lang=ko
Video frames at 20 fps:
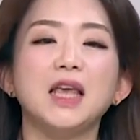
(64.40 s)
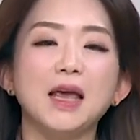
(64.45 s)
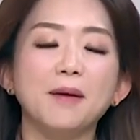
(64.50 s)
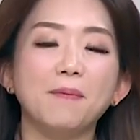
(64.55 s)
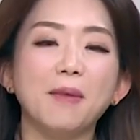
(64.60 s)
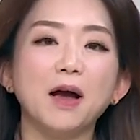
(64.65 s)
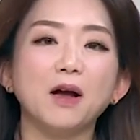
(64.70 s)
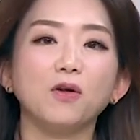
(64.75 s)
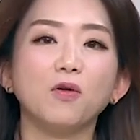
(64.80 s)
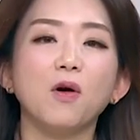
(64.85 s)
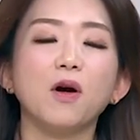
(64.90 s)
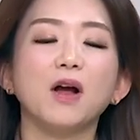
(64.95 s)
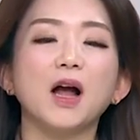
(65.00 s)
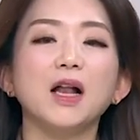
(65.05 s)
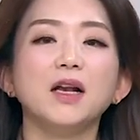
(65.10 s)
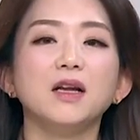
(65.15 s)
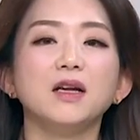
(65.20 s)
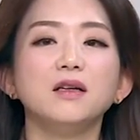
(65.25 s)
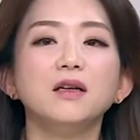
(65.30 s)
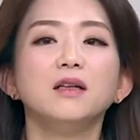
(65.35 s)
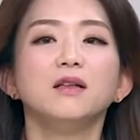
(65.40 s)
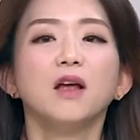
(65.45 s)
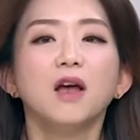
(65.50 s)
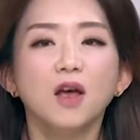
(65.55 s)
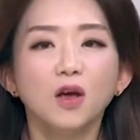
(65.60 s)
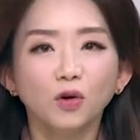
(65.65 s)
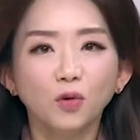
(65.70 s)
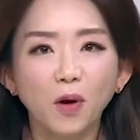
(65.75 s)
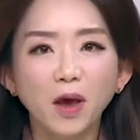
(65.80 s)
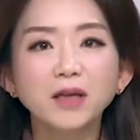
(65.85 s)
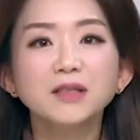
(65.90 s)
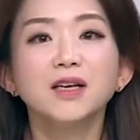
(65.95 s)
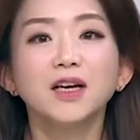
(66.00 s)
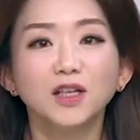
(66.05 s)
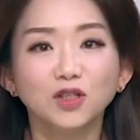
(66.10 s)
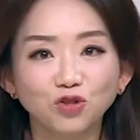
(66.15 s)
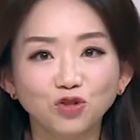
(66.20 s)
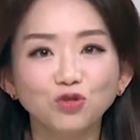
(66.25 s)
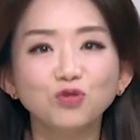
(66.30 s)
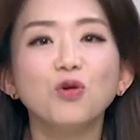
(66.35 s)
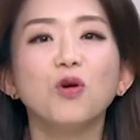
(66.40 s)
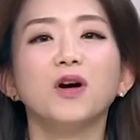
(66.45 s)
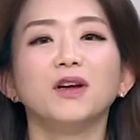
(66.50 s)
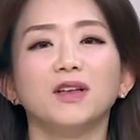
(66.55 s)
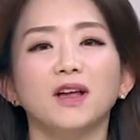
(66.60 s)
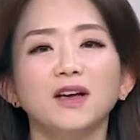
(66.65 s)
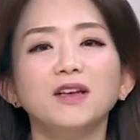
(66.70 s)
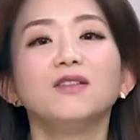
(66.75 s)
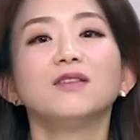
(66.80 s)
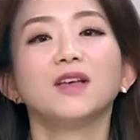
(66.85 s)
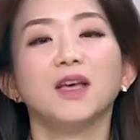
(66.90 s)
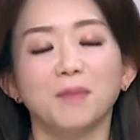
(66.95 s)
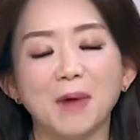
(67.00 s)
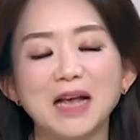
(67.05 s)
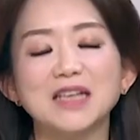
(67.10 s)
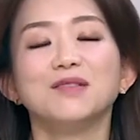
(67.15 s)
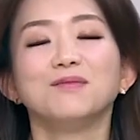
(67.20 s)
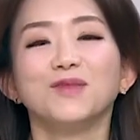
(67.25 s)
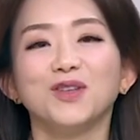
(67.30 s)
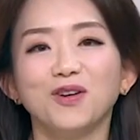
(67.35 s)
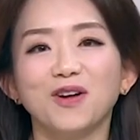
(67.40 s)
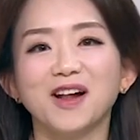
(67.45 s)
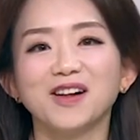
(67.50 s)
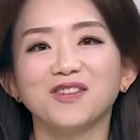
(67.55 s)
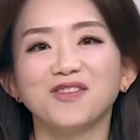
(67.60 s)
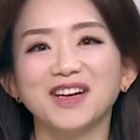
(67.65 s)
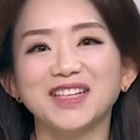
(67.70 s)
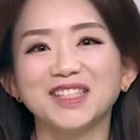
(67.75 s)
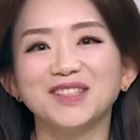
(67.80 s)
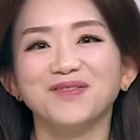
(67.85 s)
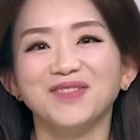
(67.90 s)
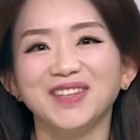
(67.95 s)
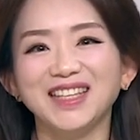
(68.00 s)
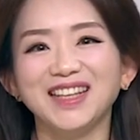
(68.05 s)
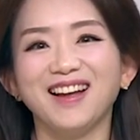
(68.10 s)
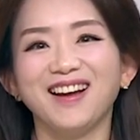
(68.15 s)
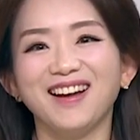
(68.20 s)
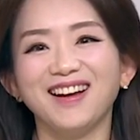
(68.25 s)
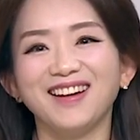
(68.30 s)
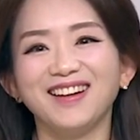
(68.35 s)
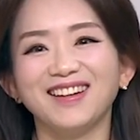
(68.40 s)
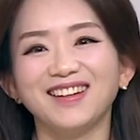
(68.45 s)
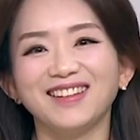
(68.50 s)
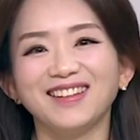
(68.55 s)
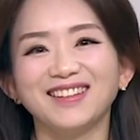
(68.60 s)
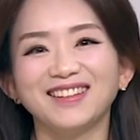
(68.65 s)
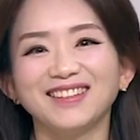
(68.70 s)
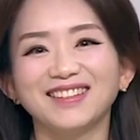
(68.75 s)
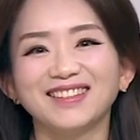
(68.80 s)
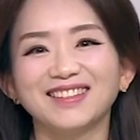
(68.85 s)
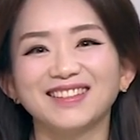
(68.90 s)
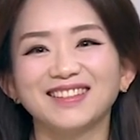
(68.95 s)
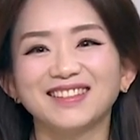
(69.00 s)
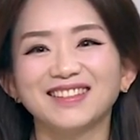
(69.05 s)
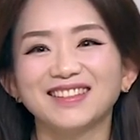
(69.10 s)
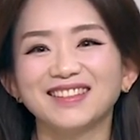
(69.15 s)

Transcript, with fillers: 예방과 관리는 굉장히 중요하다. 이렇게 말씀드려야 할 것 같습니다. 네, 그래서 우리가